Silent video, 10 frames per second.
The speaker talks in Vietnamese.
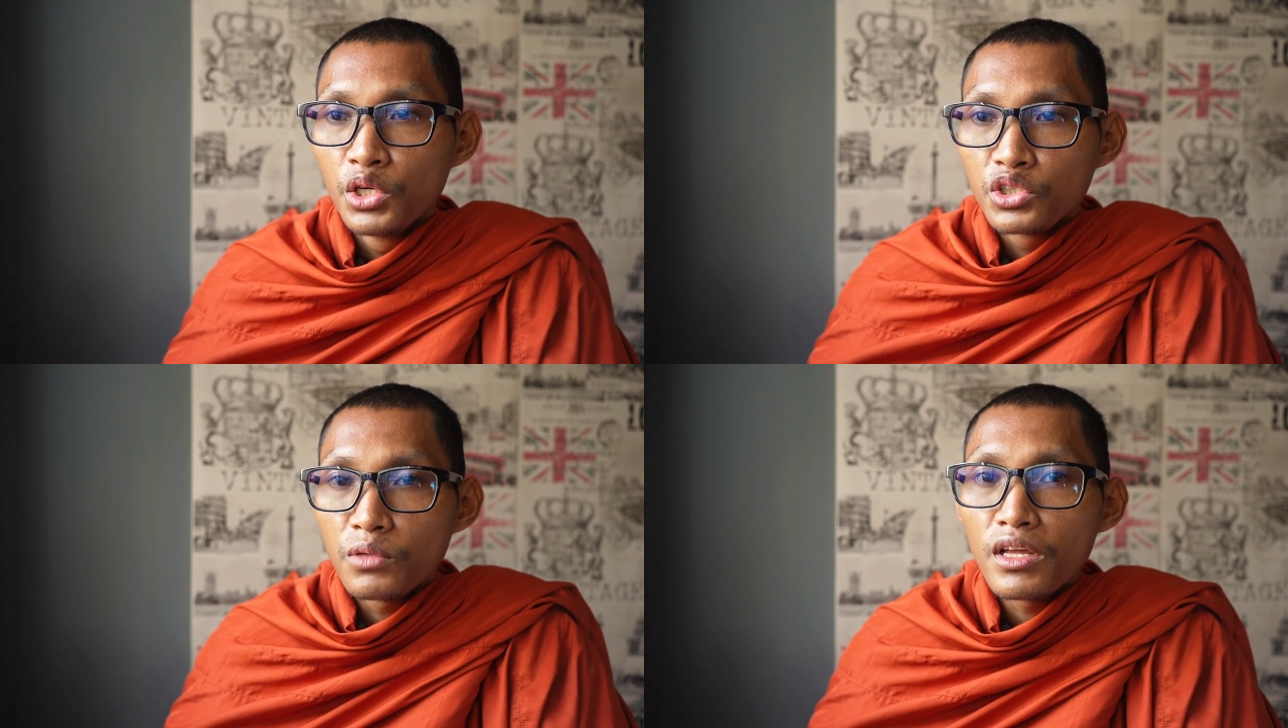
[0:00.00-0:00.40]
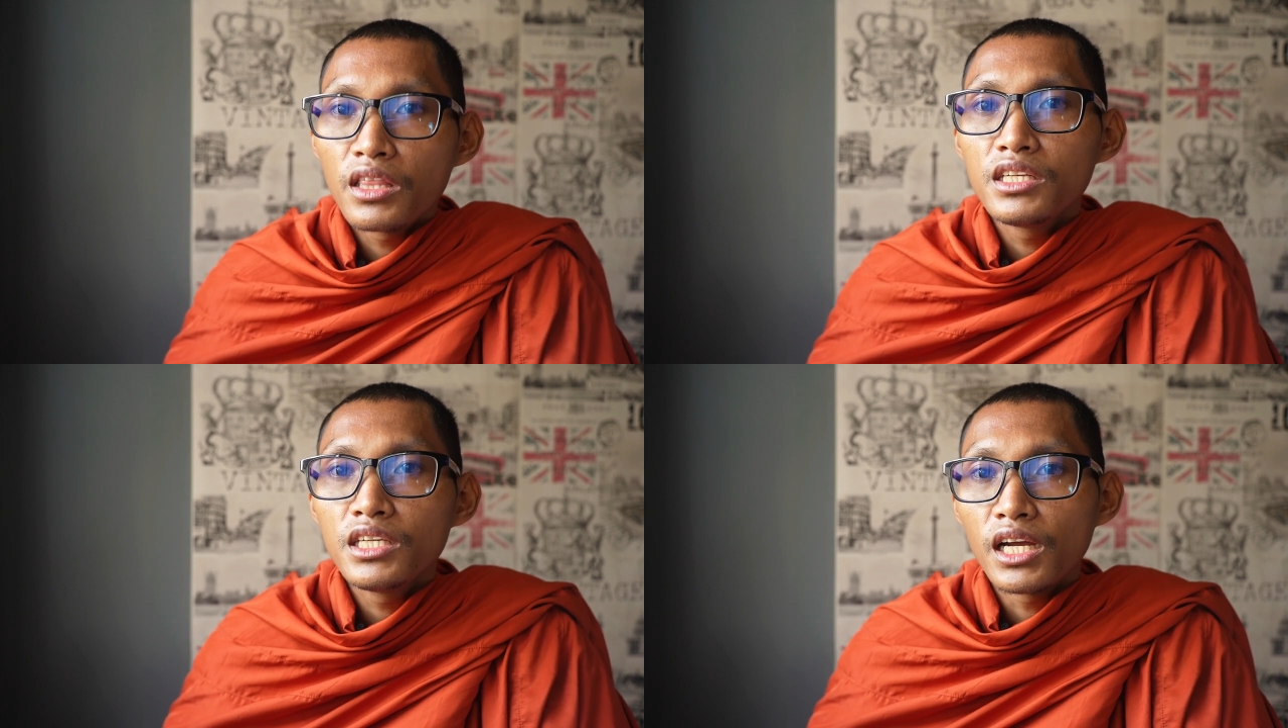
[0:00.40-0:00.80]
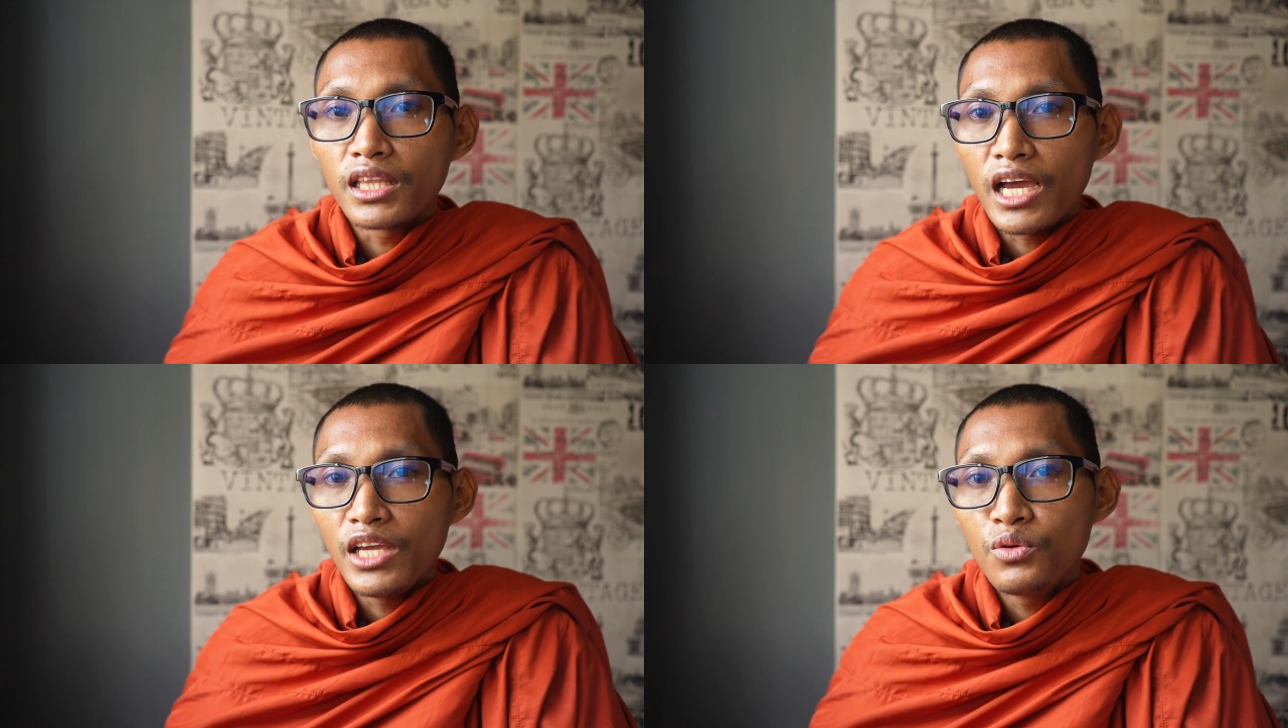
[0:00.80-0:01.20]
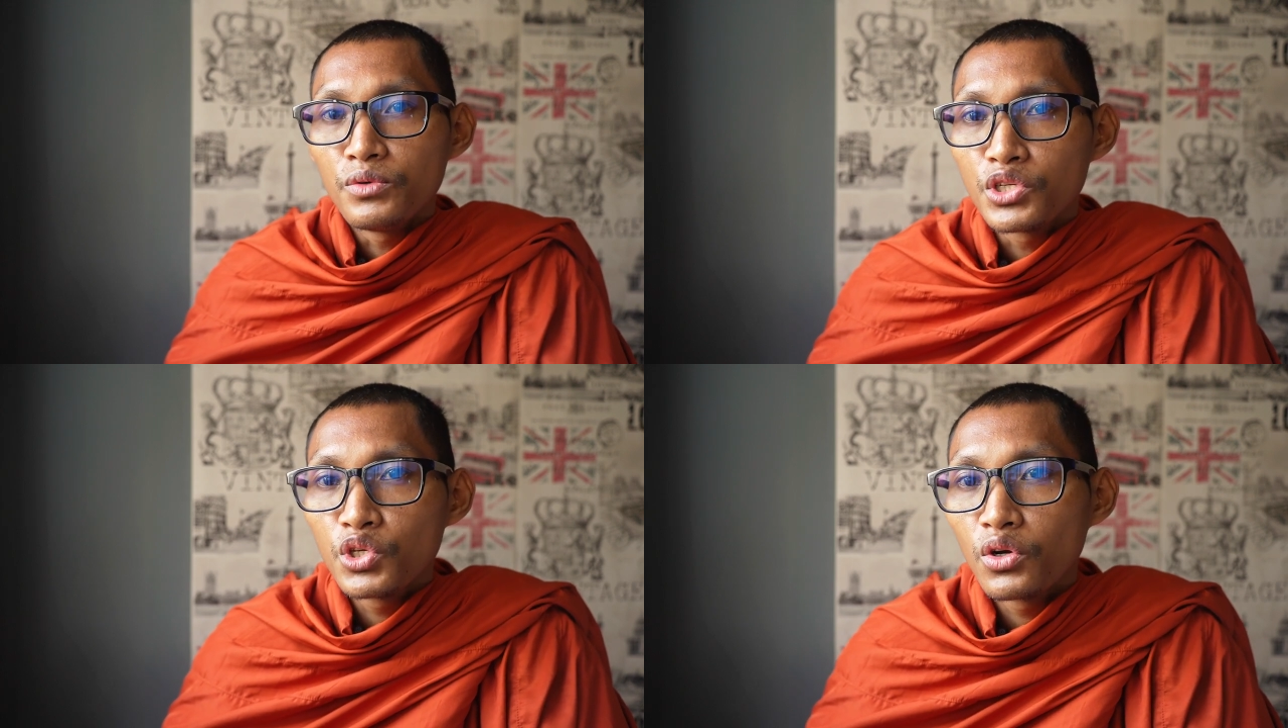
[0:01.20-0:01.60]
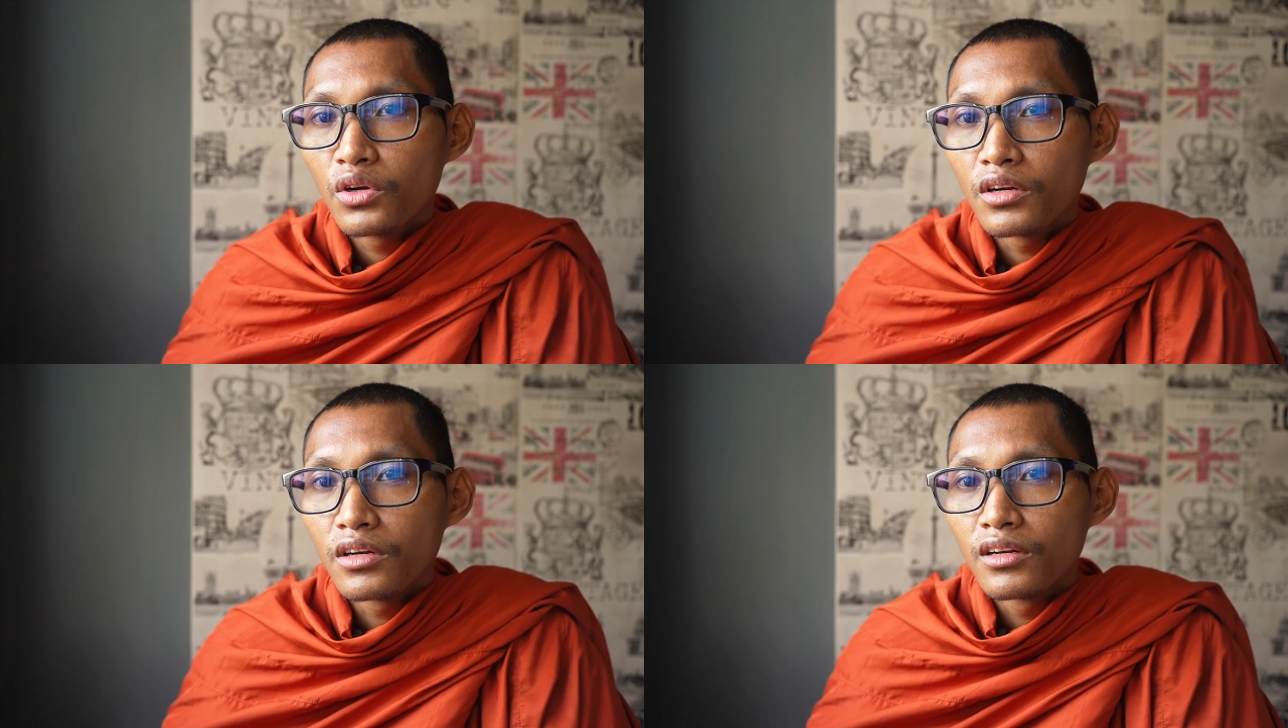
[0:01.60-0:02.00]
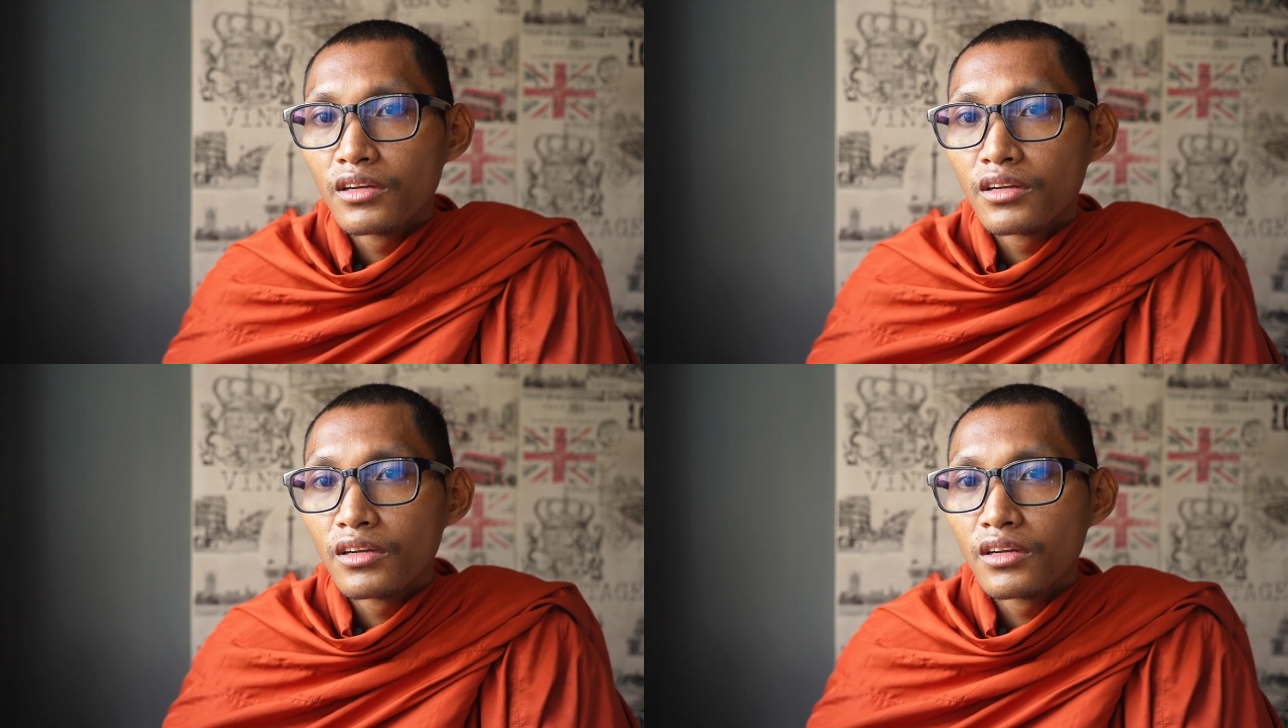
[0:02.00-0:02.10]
Cho bởi thân chưa cả ta dù với chôn.